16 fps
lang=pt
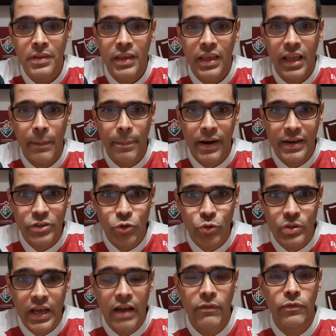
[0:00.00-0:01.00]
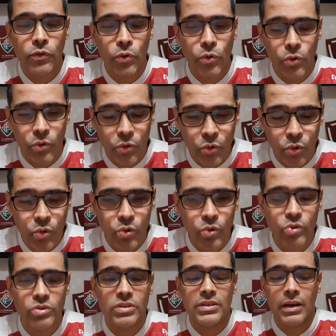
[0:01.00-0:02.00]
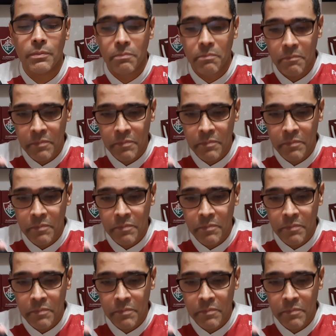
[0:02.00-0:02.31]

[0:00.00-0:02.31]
que é para ajudar a Fiocruz a